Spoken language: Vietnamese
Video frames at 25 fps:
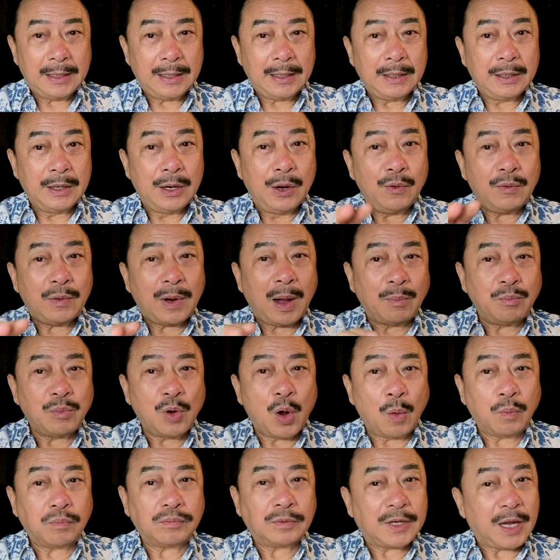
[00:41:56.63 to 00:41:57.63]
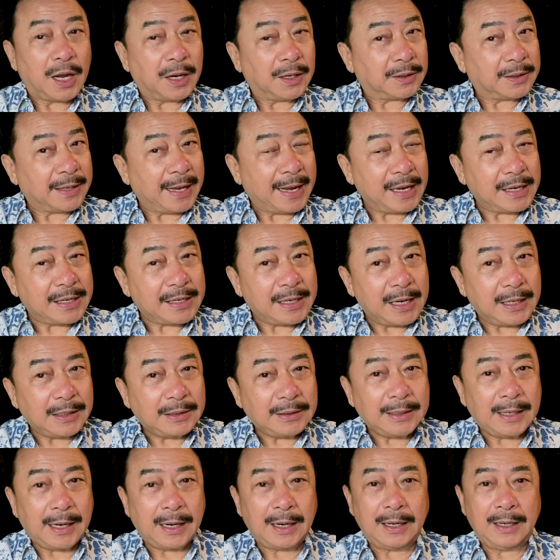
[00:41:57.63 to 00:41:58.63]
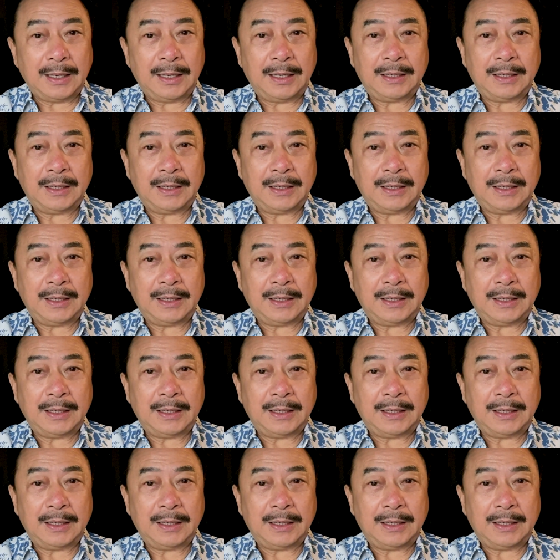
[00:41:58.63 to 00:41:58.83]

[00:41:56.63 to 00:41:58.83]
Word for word: nếu không hụt chân té chết à